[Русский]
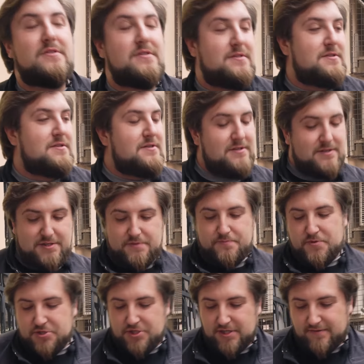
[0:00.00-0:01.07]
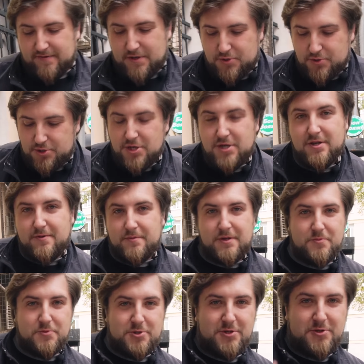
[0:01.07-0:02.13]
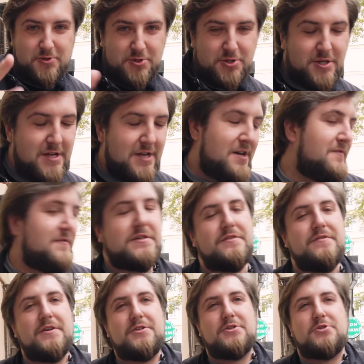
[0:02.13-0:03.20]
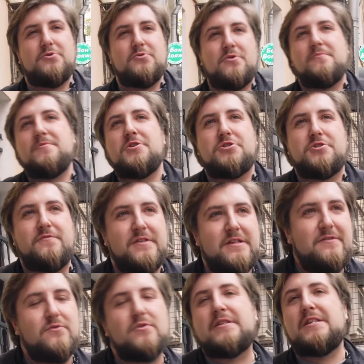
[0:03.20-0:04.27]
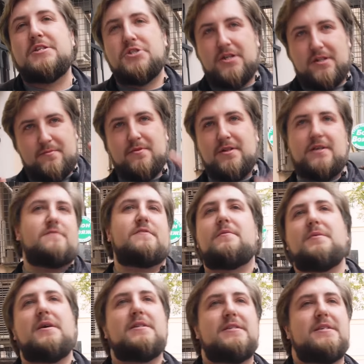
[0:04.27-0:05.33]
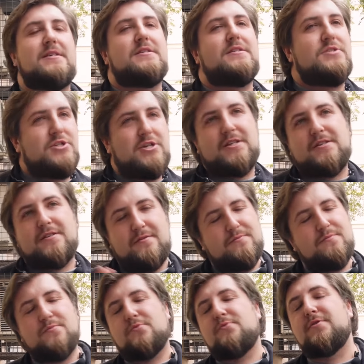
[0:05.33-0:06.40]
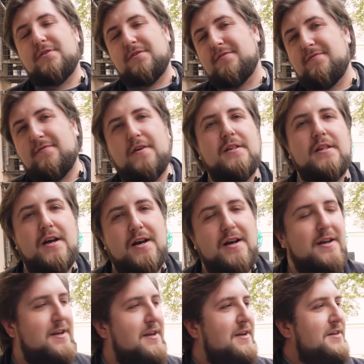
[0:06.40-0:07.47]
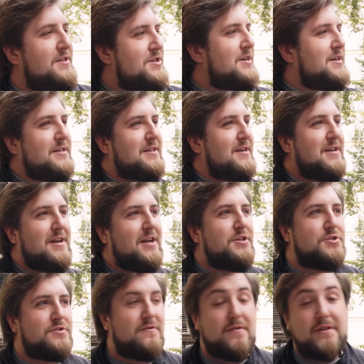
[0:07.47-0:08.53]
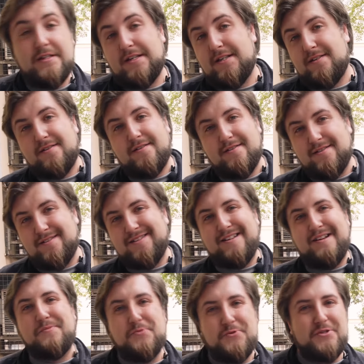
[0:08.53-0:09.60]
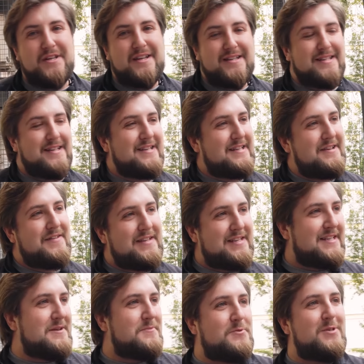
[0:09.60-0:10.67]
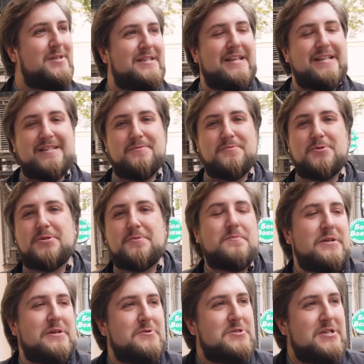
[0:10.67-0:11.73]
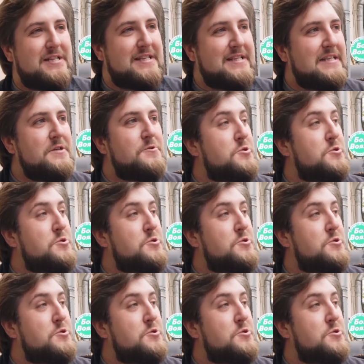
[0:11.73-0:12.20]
вот э, типично свои ощущения, потому что тоже вы говорите, что Юра меньше воды. Вот сначала была информация, сейчас будет вода, некоторое количество воды. Кому интересно, оставайтесь, кому не интересно, можете переключаться на